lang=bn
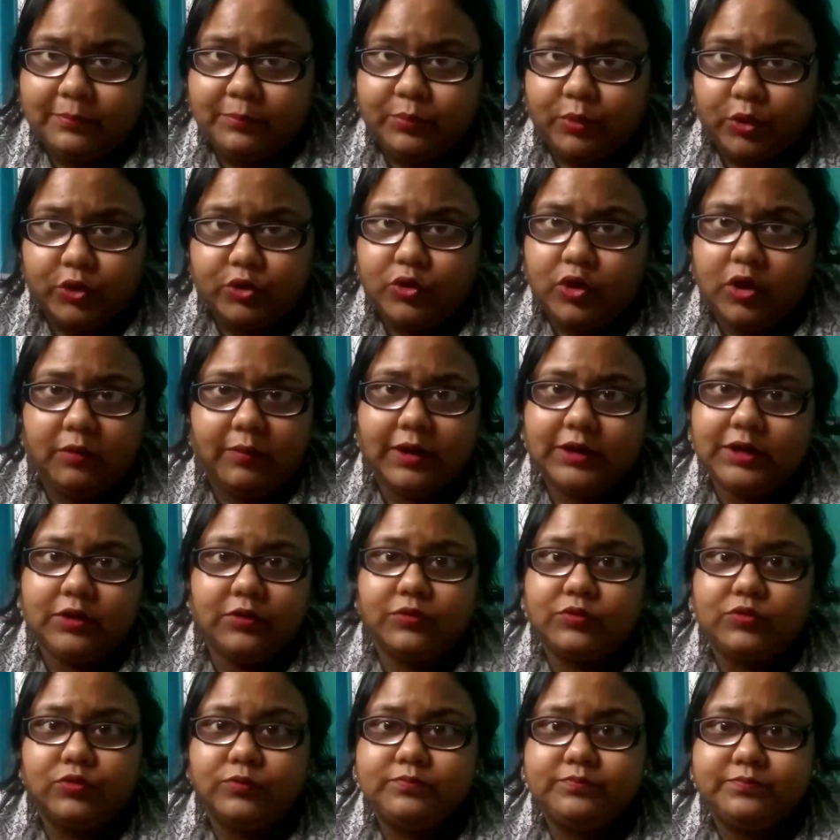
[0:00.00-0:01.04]
বড় হওয়াটাও
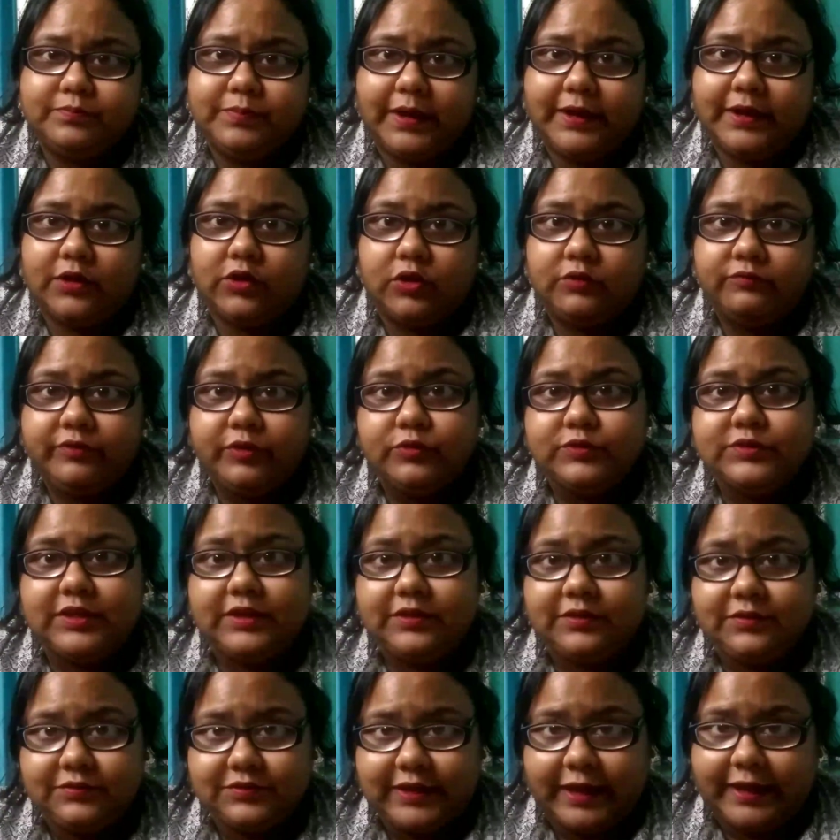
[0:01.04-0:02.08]
খুব একটা কনফিউজিং
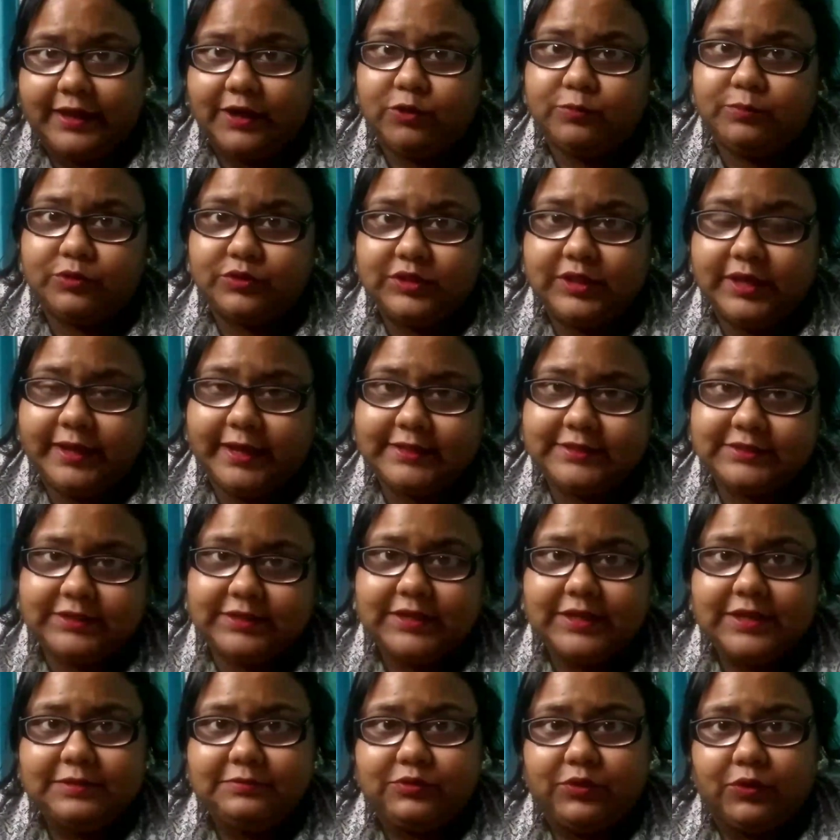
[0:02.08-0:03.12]
জায়গার ওপর দিয়ে গেছে
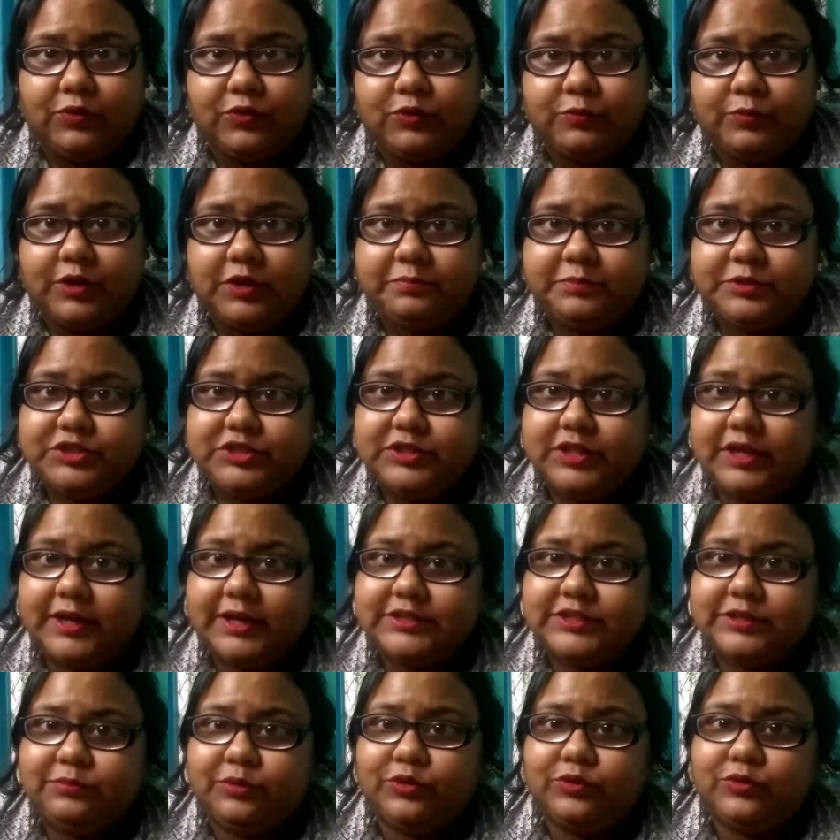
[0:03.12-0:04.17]
কখনো বলে পিসিদের
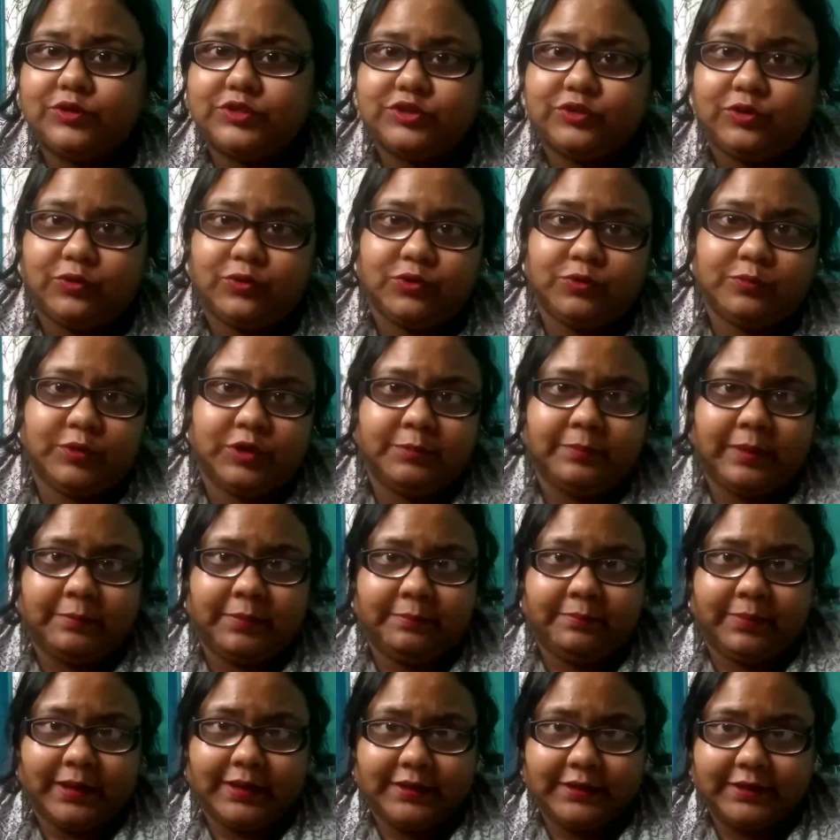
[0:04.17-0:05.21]
কাছে বড় হয়েছে কখনো বলে বাবা
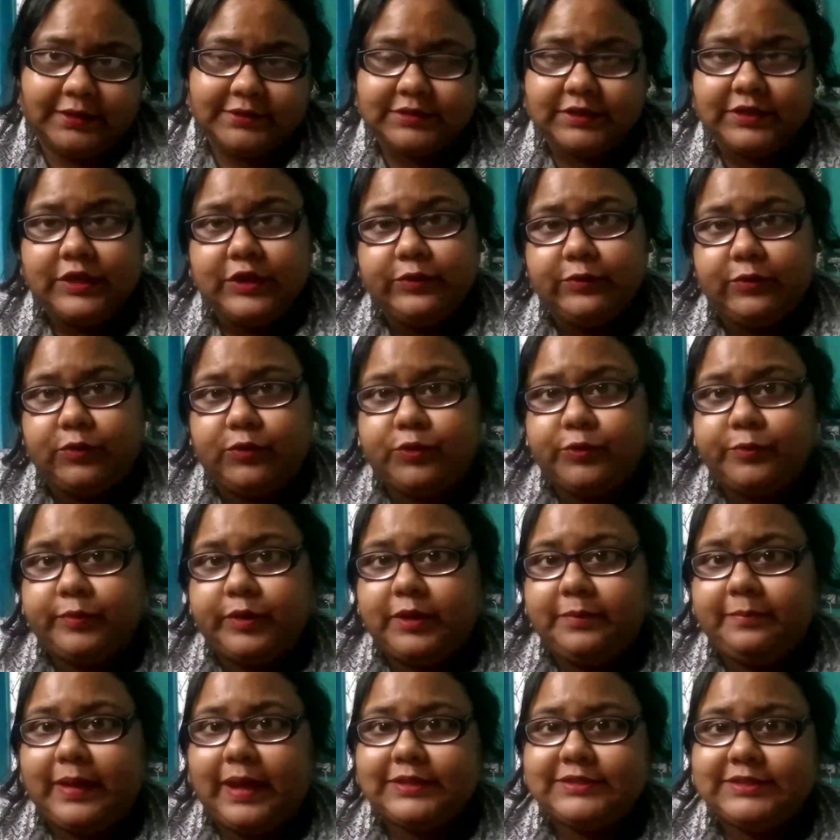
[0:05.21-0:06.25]
পালিয়ে গেছে কখনো
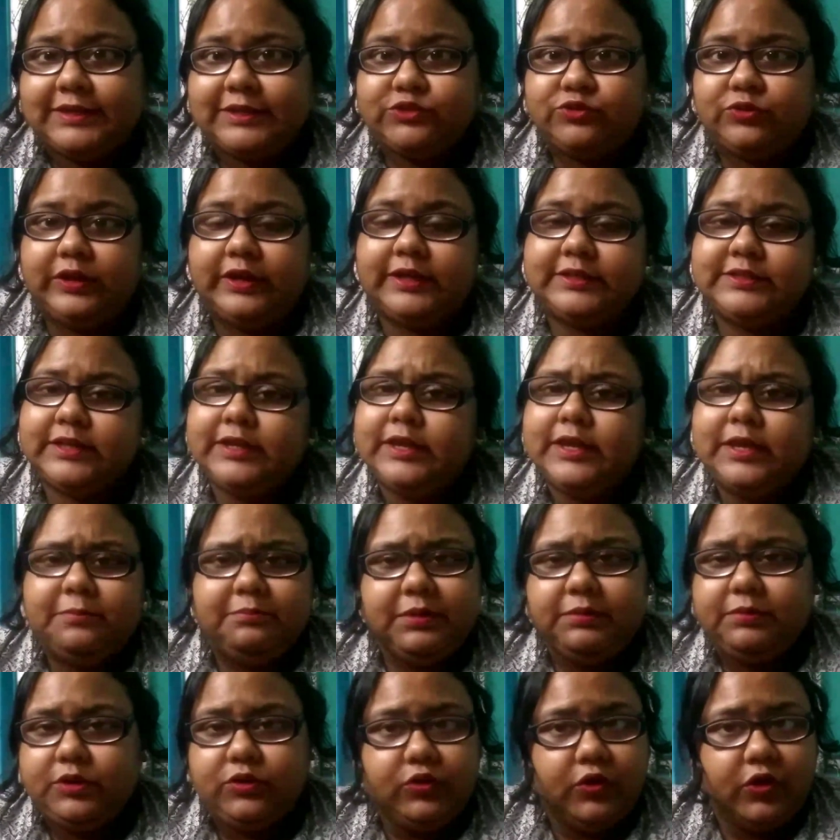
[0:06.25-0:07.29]
বলে মা ছেড়ে চলে গেছে
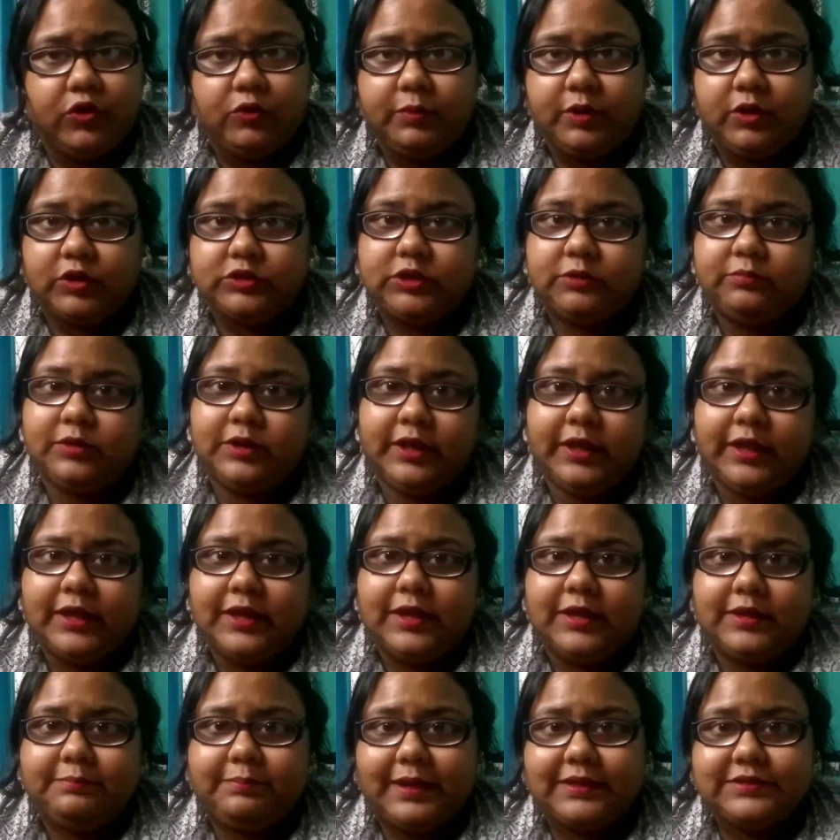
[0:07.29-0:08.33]
বিভিন্ন রকমের কথা বলে
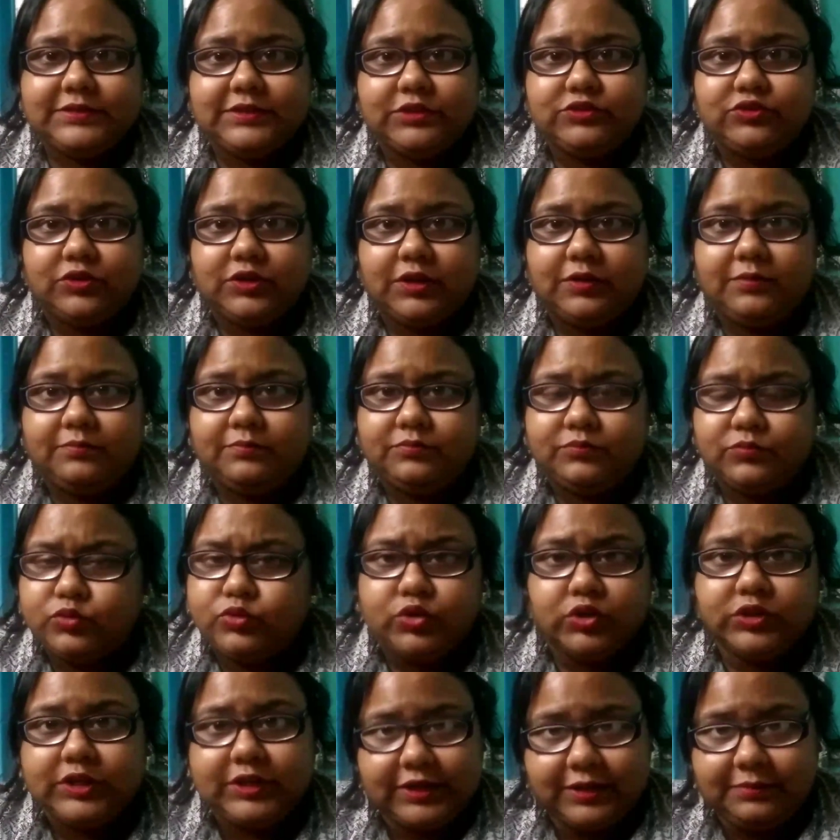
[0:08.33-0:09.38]
পাঁচটা ছটা
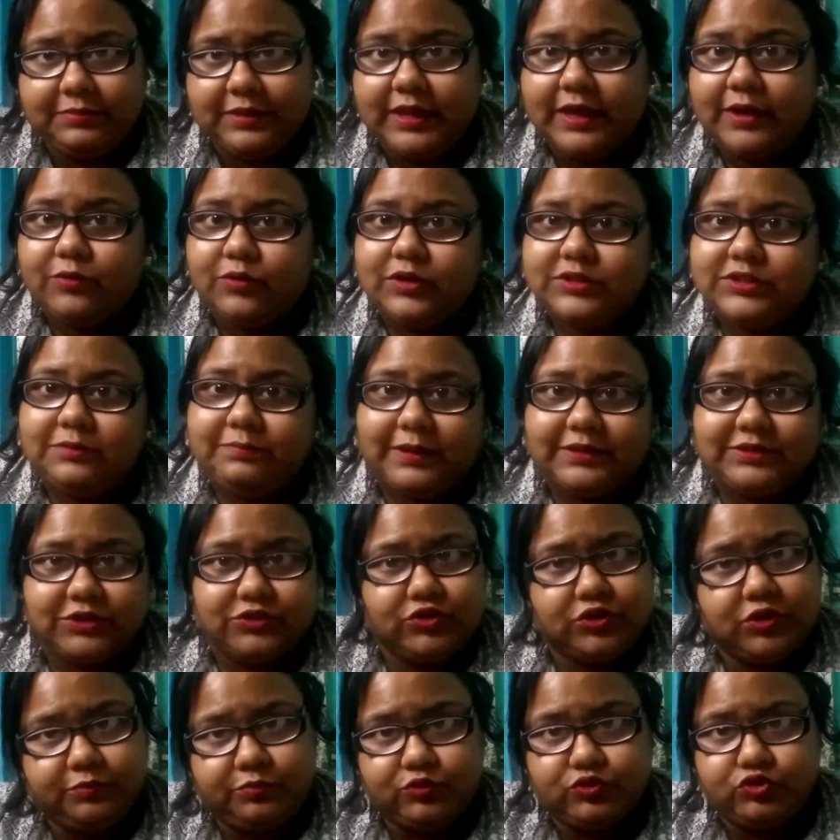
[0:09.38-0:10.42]
দুটো তিনটে বিয়ে করেছে পাঁচটা
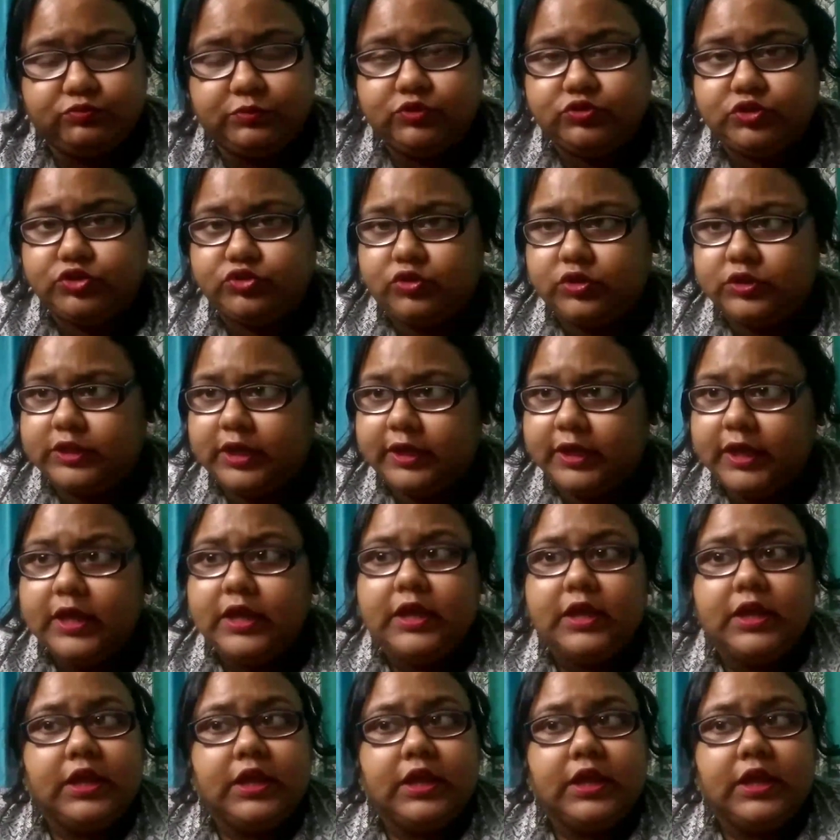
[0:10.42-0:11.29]
ছটা পুরুষ মানুষের সঙ্গে থাকে